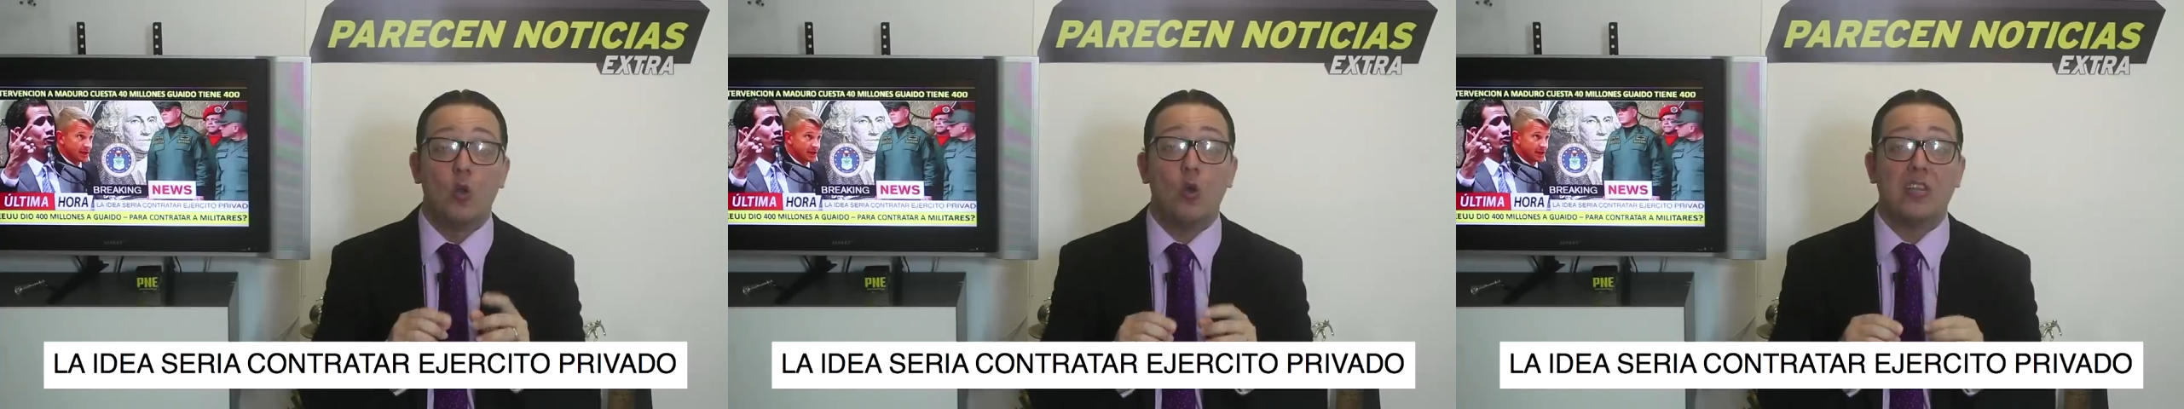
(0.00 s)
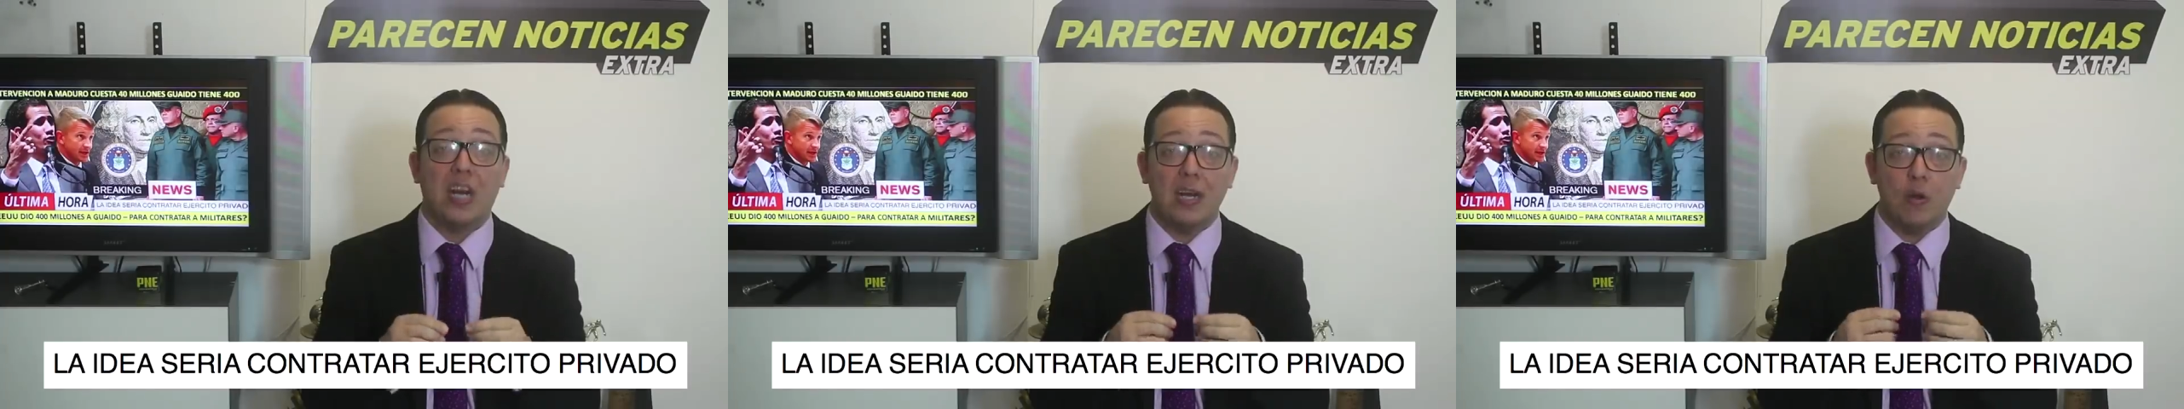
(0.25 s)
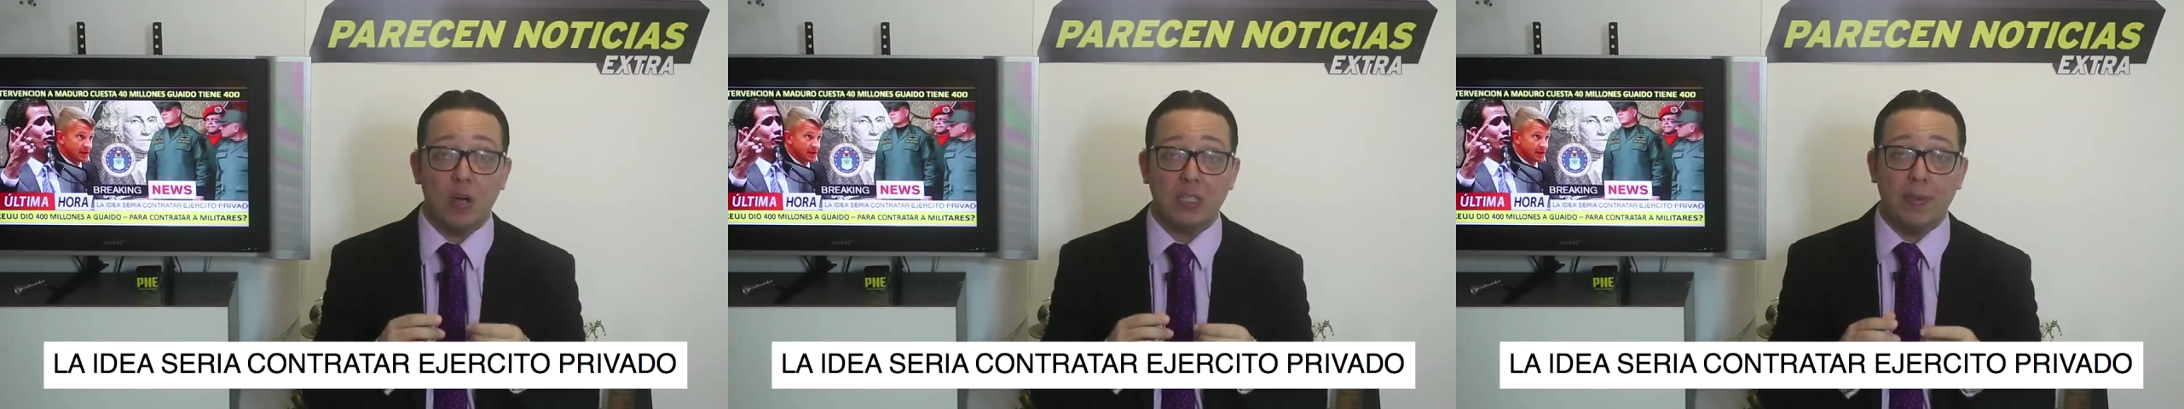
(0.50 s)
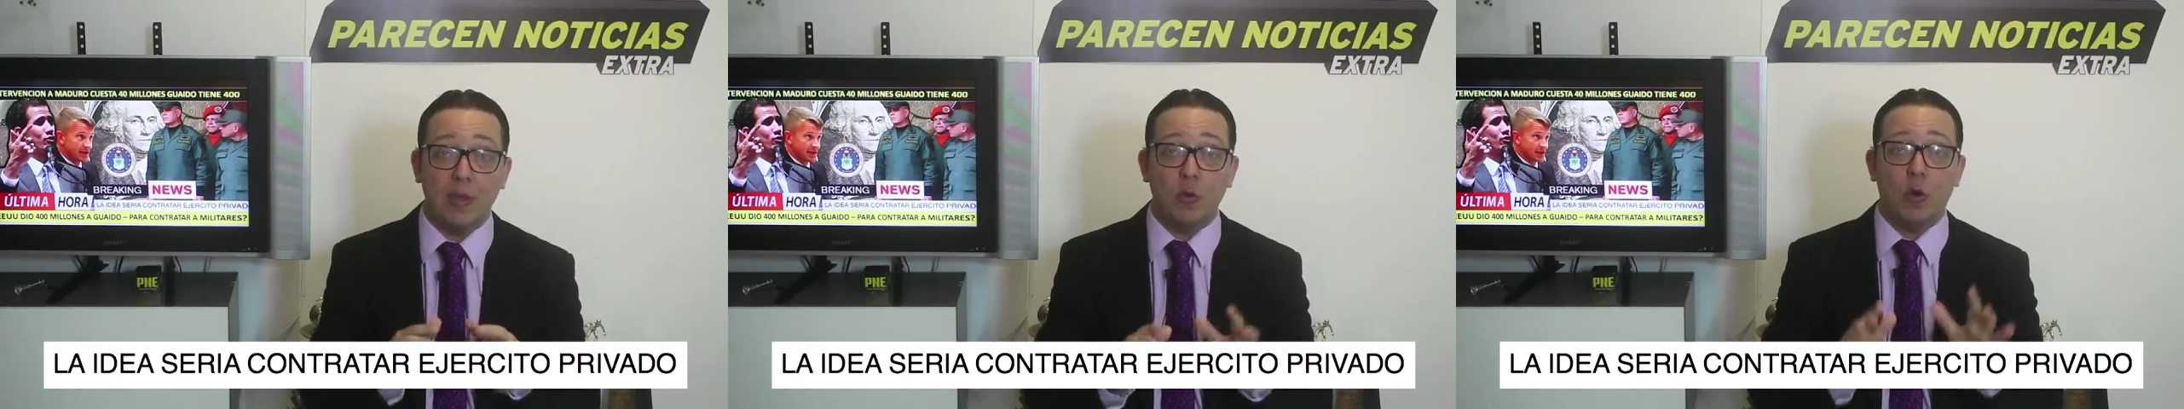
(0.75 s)
contra Nicolás
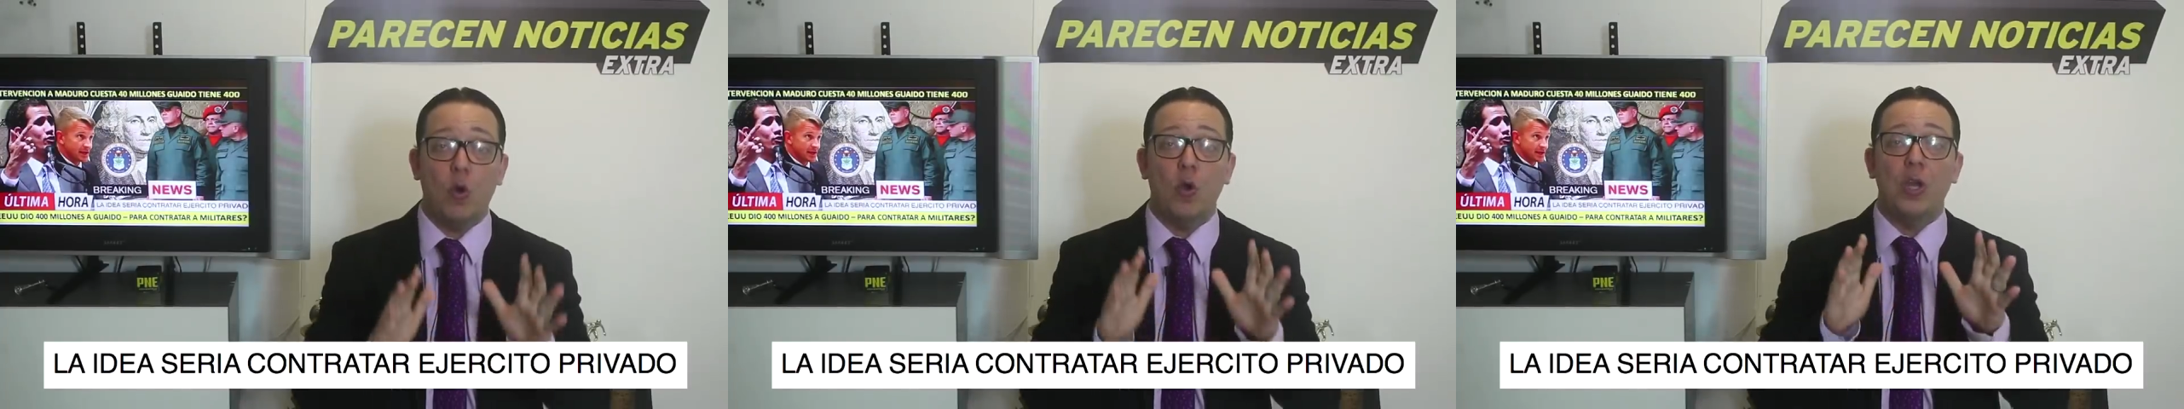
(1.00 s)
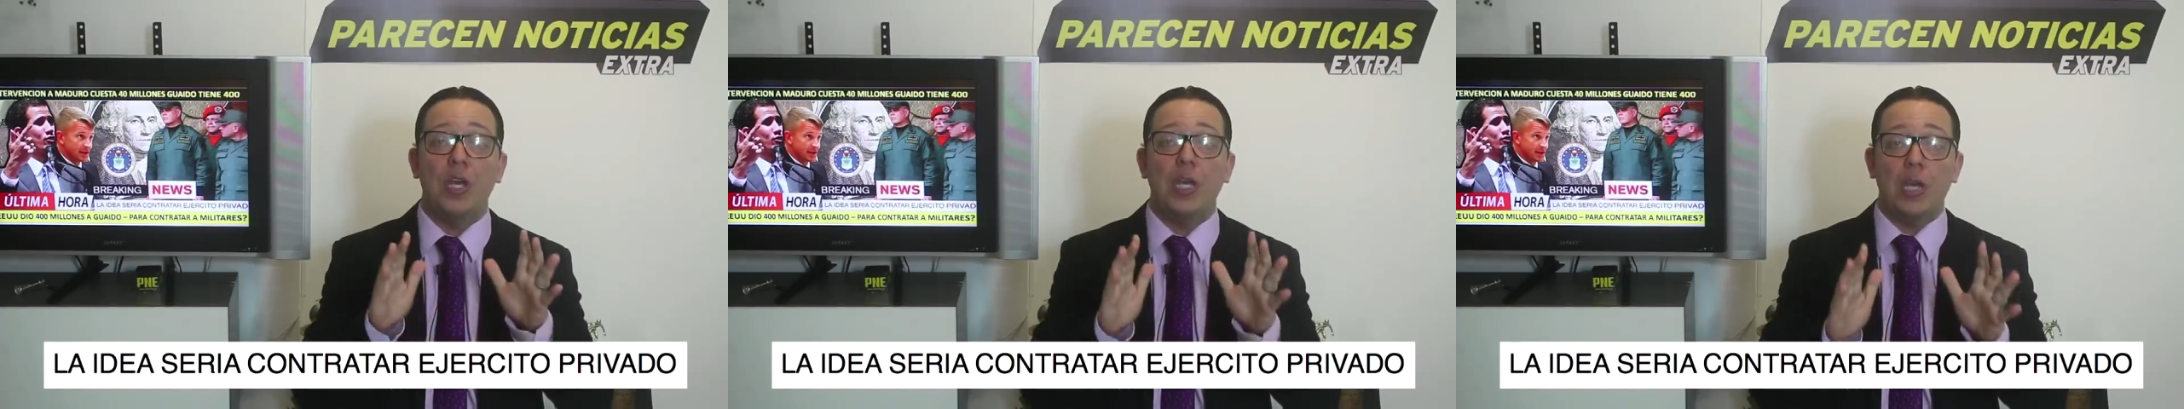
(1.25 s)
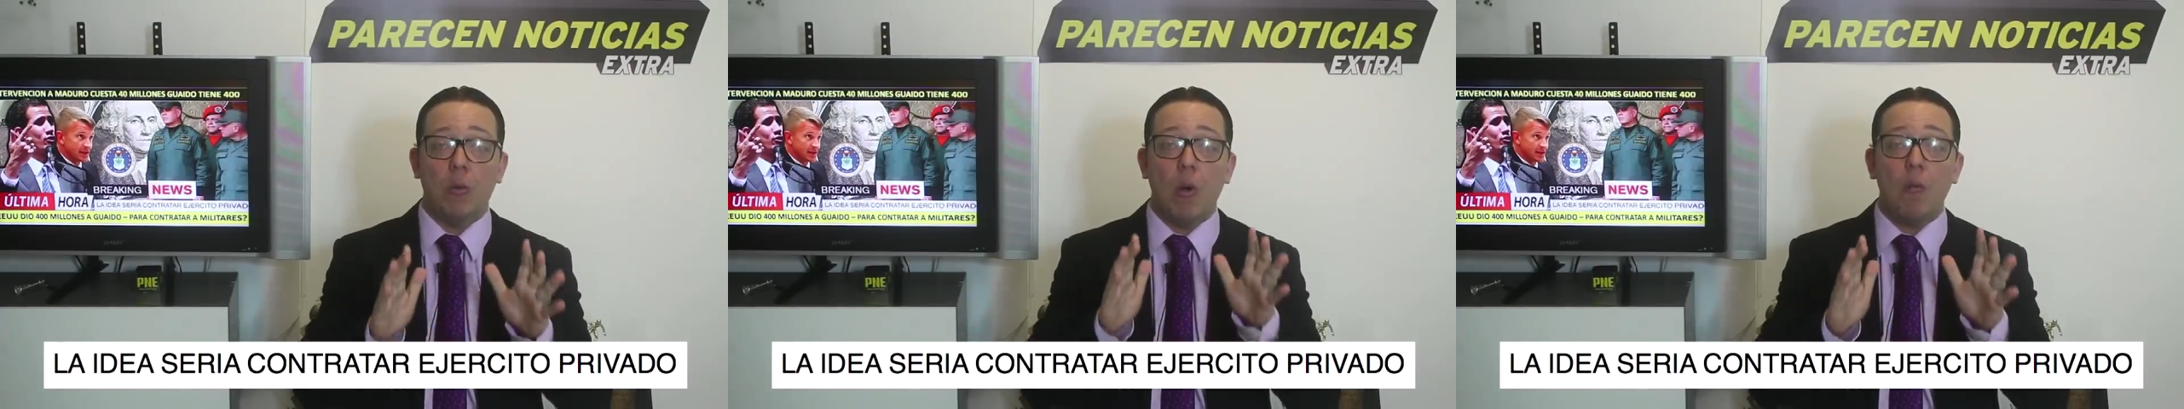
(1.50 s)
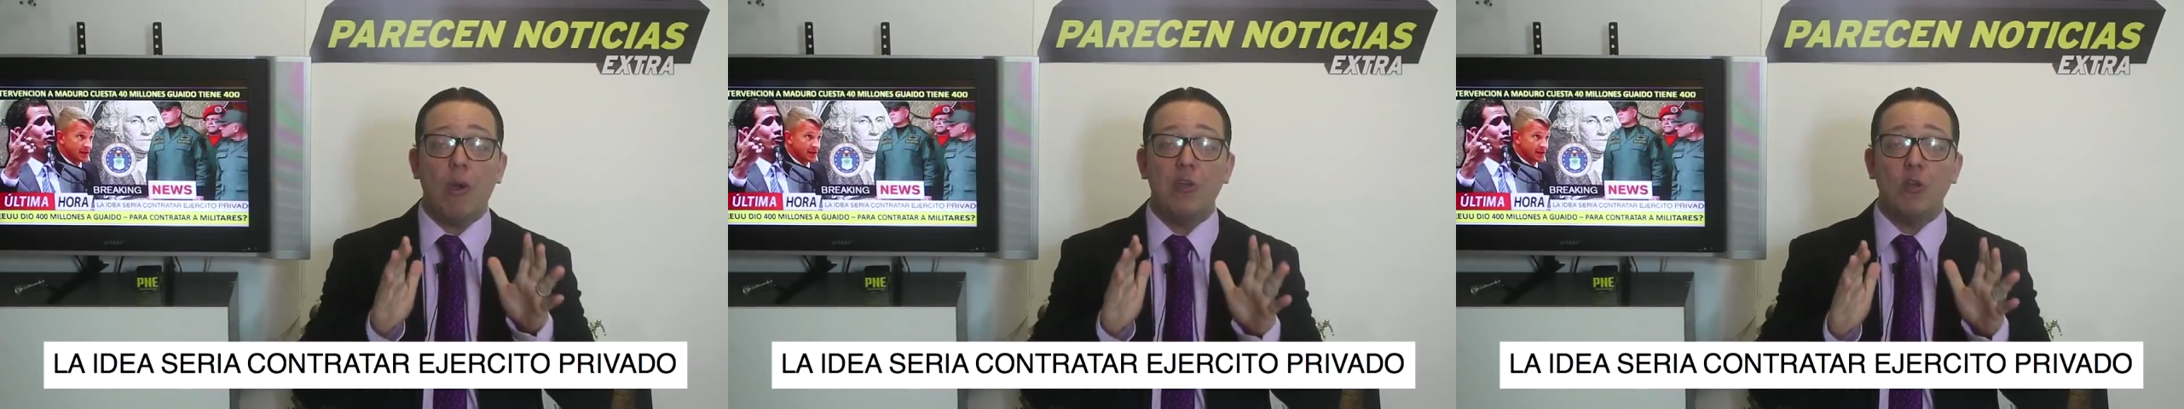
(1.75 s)
Maduro y
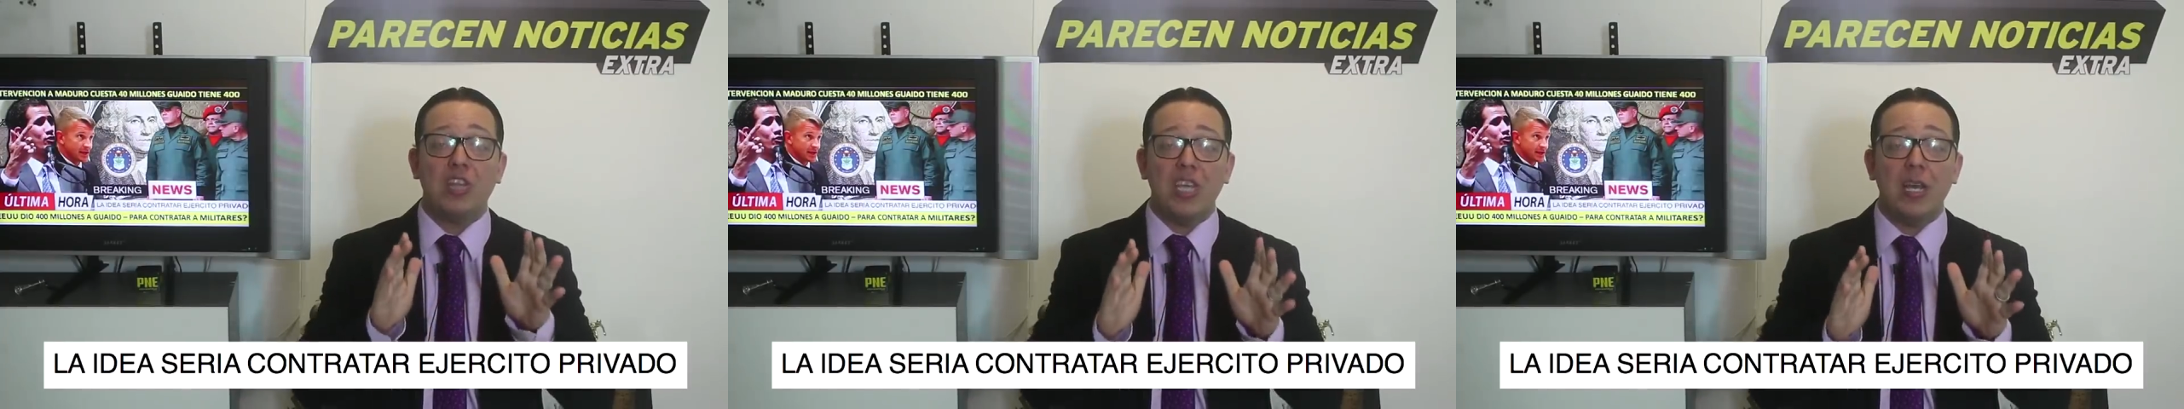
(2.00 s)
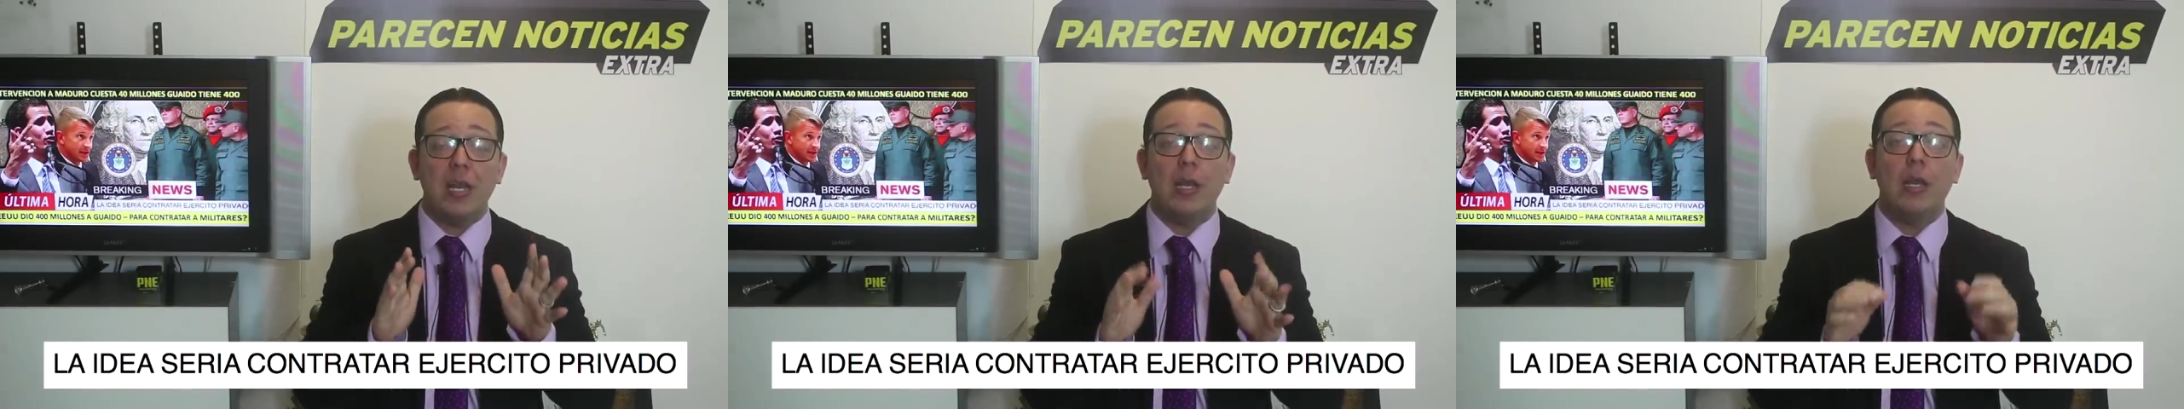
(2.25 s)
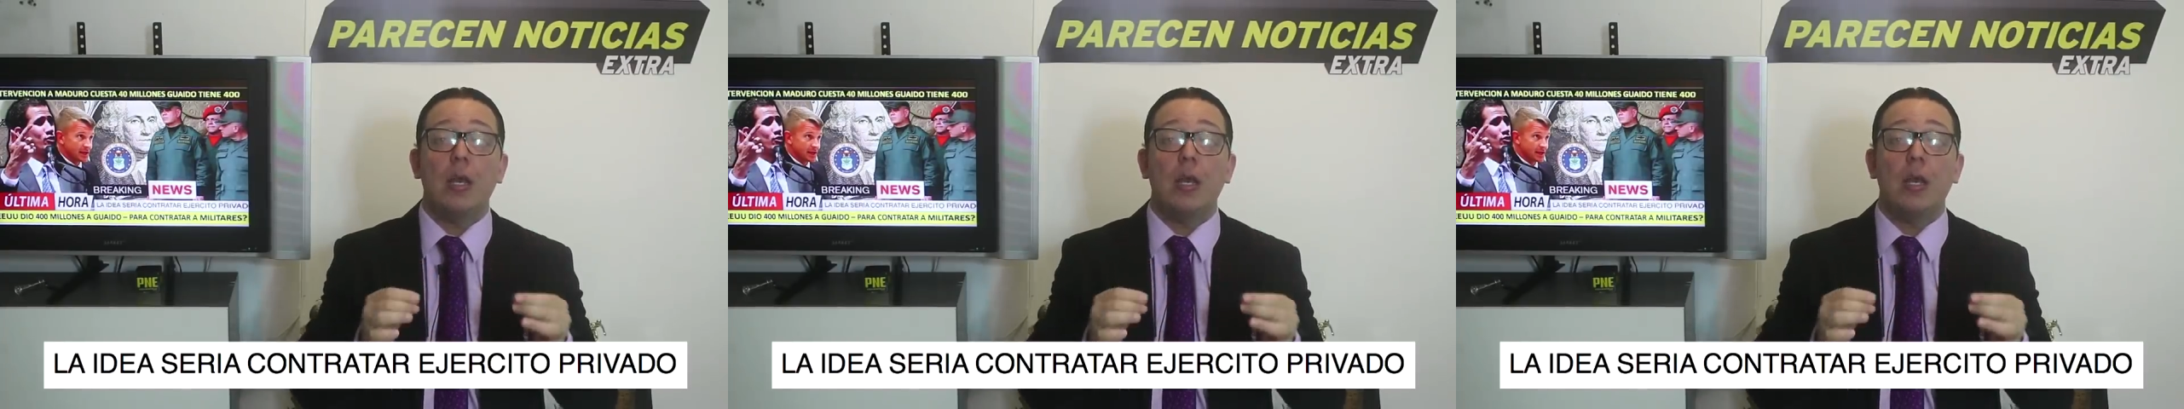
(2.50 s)
Juan Guaidó tiene